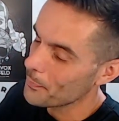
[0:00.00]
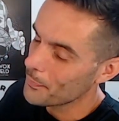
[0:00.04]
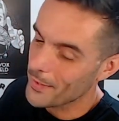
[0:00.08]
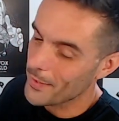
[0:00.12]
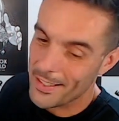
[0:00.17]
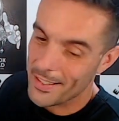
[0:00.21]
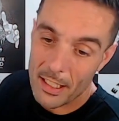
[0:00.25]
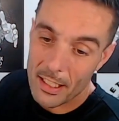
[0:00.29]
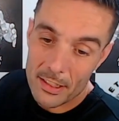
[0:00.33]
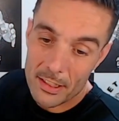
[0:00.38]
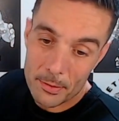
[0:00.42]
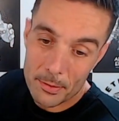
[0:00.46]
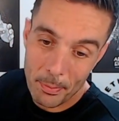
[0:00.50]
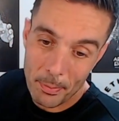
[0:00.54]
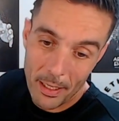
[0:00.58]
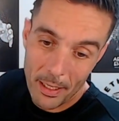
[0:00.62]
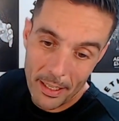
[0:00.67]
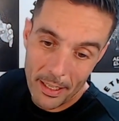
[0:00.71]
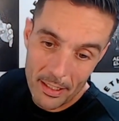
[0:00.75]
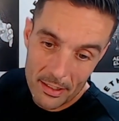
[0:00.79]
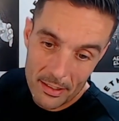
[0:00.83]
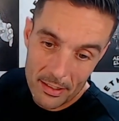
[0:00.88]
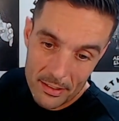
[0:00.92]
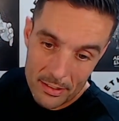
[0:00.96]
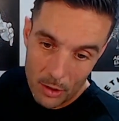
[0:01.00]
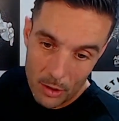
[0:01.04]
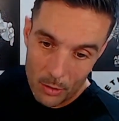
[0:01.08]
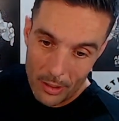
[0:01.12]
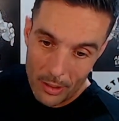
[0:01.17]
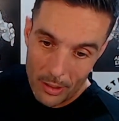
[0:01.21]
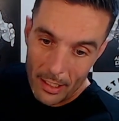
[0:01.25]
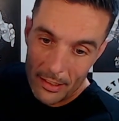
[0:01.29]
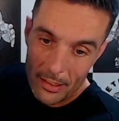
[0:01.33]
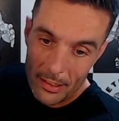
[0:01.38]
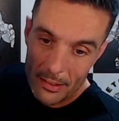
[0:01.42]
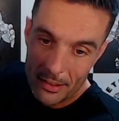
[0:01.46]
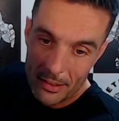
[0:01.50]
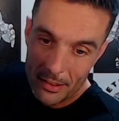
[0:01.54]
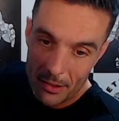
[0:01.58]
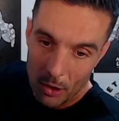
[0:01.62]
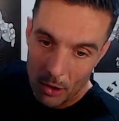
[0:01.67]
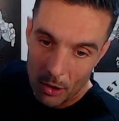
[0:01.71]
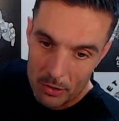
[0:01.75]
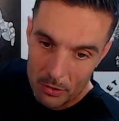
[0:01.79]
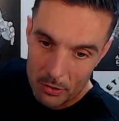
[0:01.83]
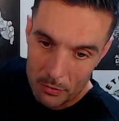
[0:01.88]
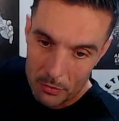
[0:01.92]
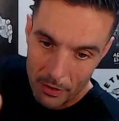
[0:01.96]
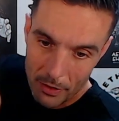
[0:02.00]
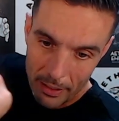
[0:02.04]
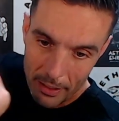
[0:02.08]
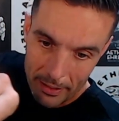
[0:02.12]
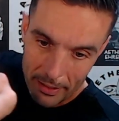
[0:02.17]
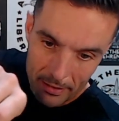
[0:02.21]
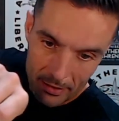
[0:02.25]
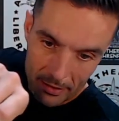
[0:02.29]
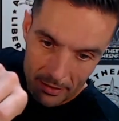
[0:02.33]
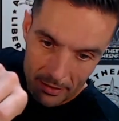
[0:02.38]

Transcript: Das hatte ich bei Stone Island genauso fein,